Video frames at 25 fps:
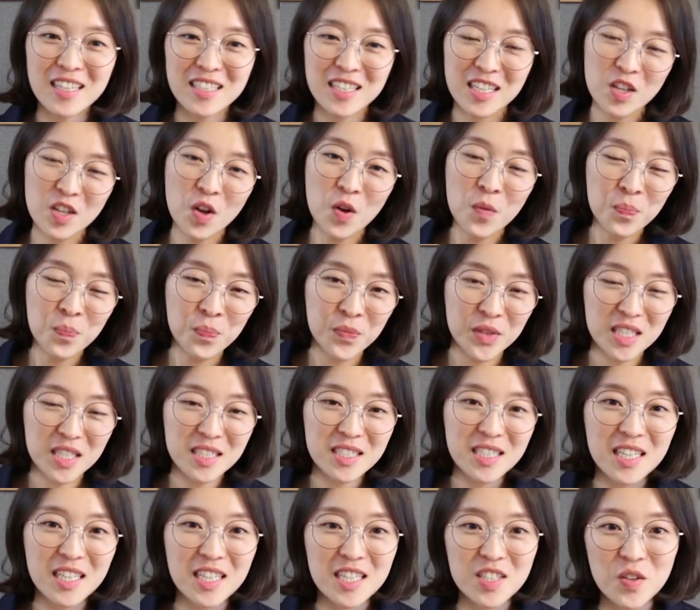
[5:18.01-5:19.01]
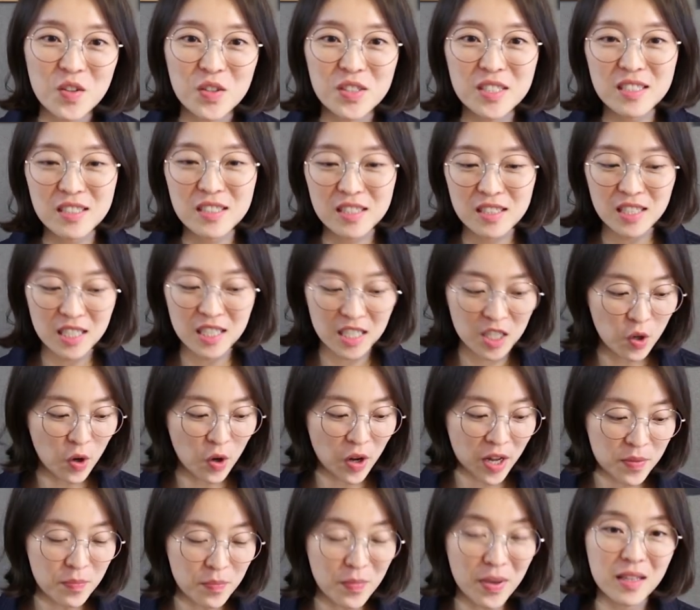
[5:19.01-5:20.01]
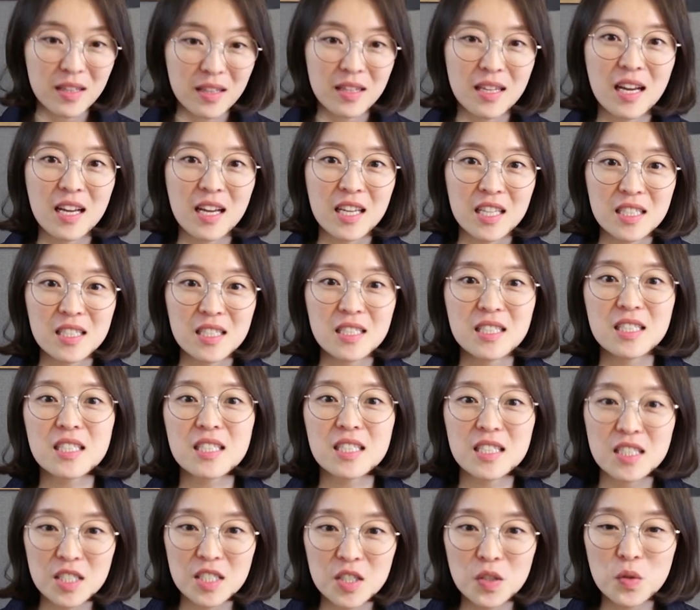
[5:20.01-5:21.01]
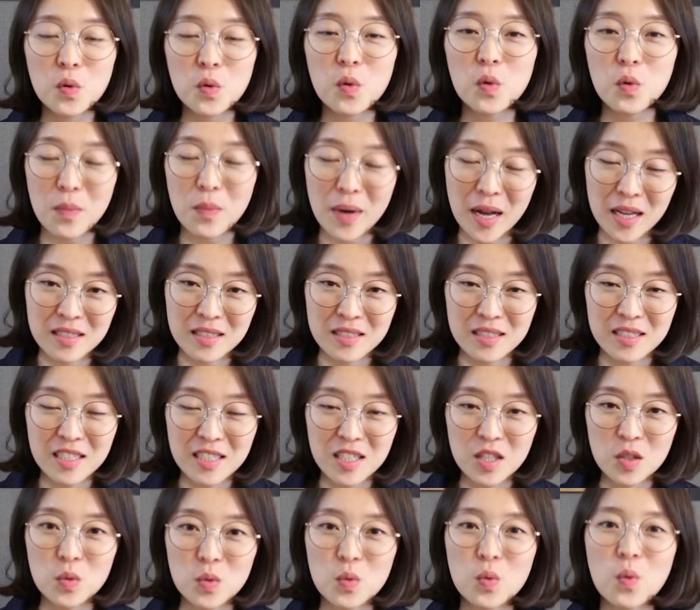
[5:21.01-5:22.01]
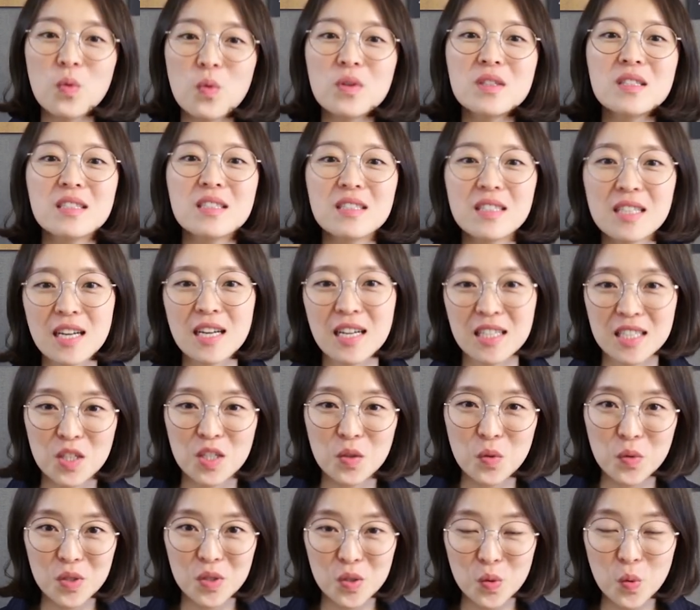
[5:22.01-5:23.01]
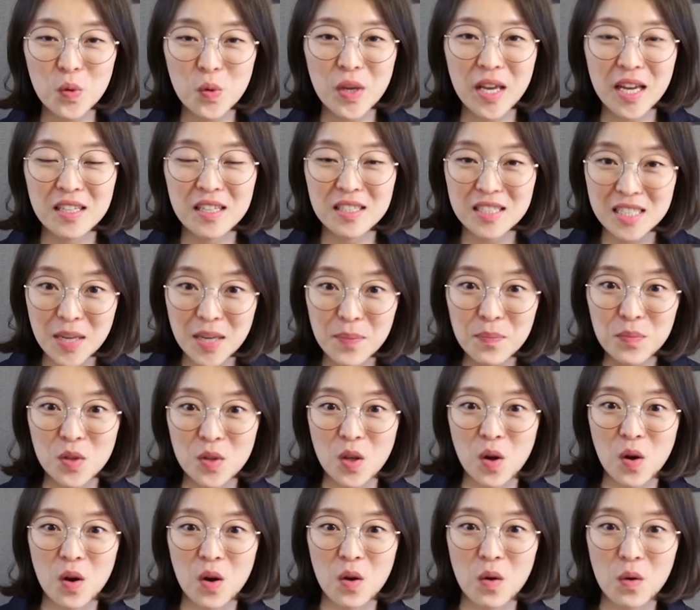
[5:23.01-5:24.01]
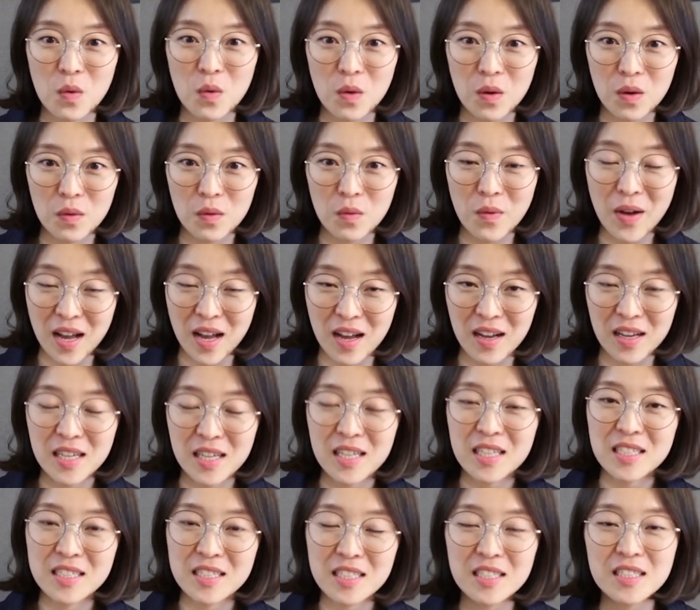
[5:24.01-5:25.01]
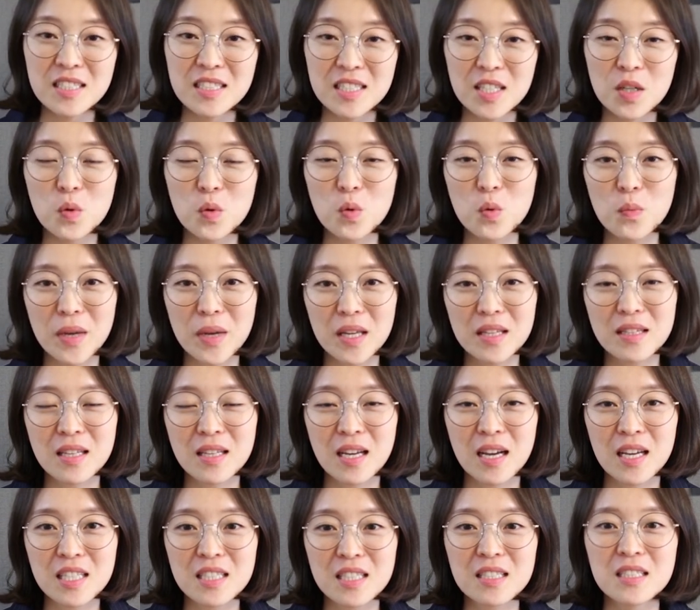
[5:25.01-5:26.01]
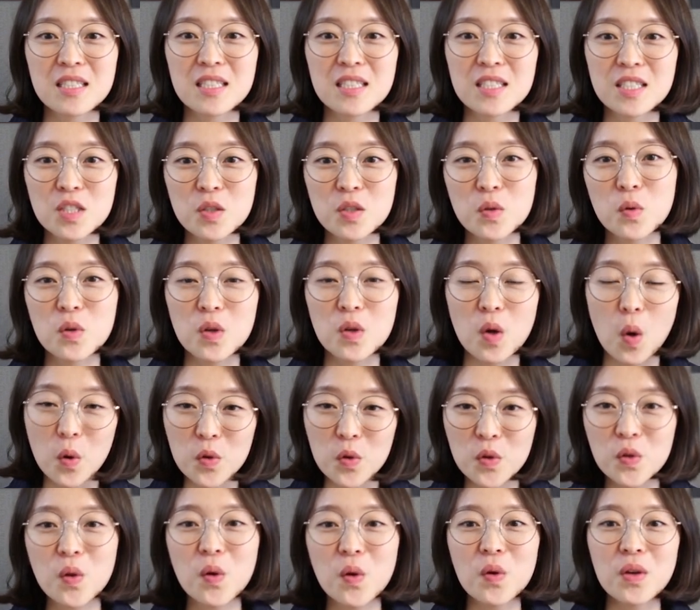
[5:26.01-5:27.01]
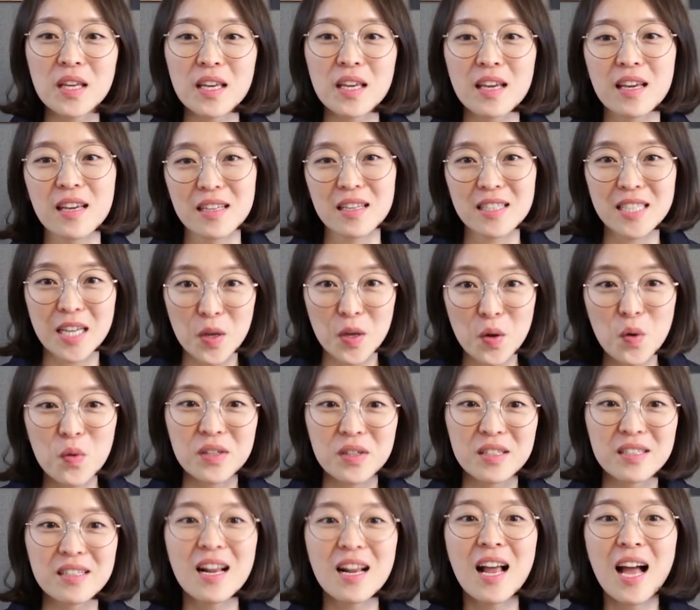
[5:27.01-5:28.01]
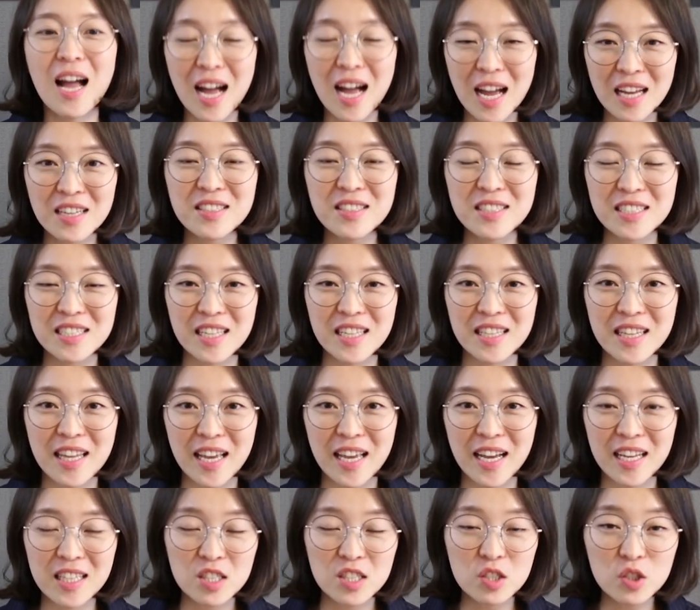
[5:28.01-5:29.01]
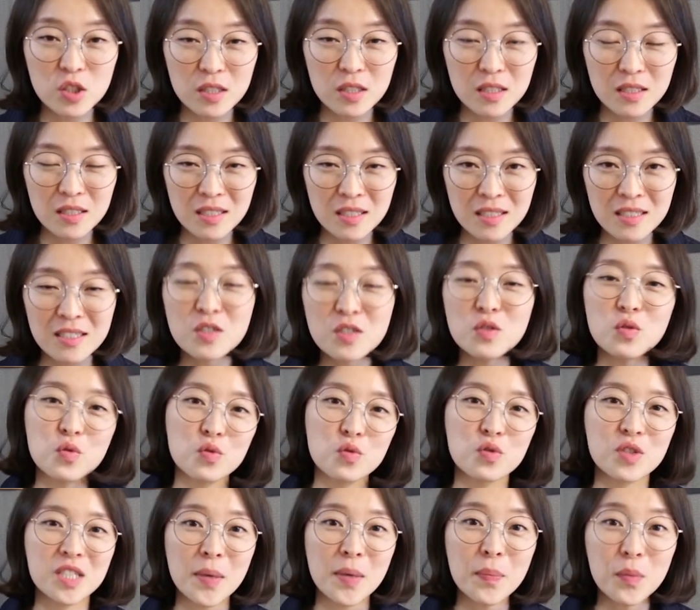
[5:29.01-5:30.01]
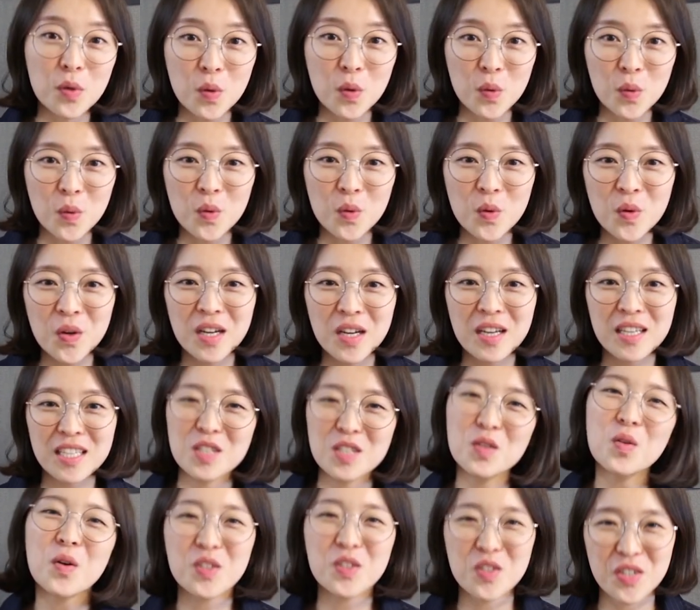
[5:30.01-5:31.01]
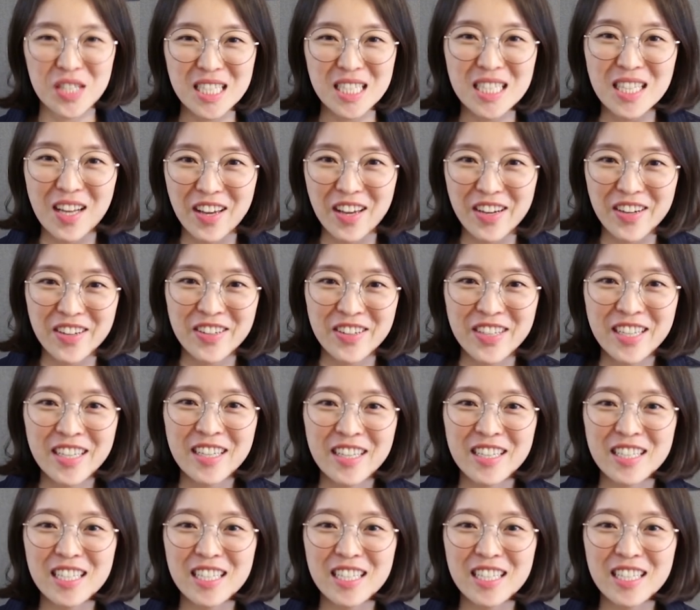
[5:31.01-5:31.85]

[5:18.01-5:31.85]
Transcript: 그래서 이 책에서는 이러한 메타 인지 치료만의 독특한 이론을 소개하는 챕터 와 실제로 메타 인지 치료를 어떻게 사용을 하는지에 대한 큰두 챕터로 이루어져 있어요.